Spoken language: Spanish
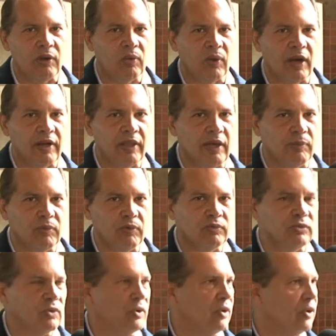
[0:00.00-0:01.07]
lugares del
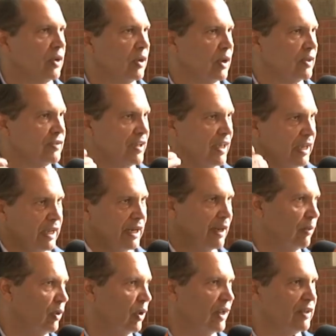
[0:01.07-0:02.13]
mundo, eh, seguir la
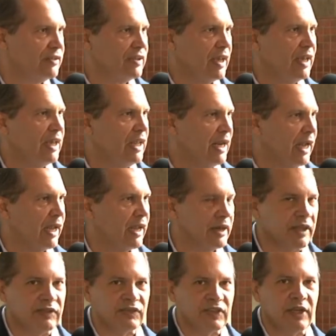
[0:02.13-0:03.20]
violencia y la guerra
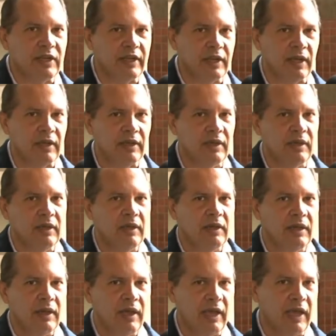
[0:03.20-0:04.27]
en Siria,
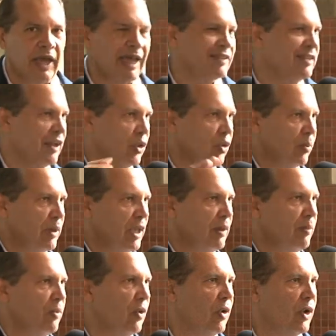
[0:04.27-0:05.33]
eh, hacer lo
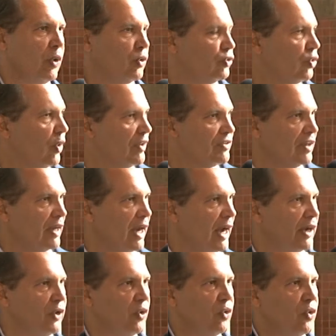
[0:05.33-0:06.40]
mismo en otros
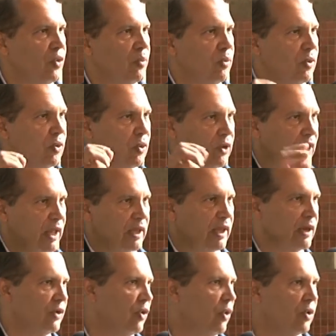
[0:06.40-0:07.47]
escenarios como Corea
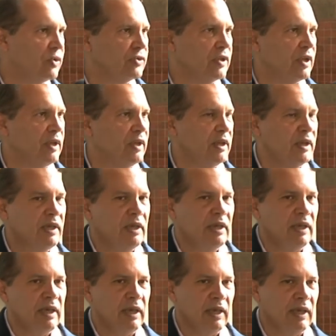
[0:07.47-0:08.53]
del Norte,
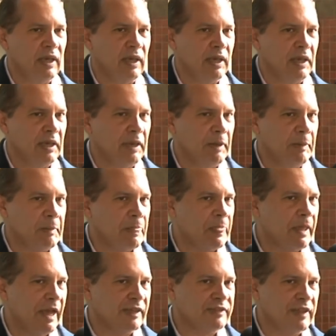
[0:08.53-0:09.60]

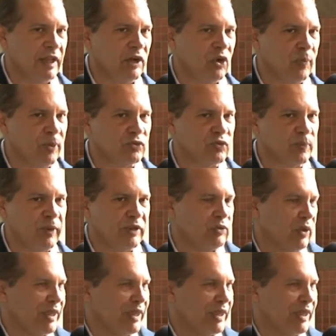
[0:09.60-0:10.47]
hacerlo por supuesto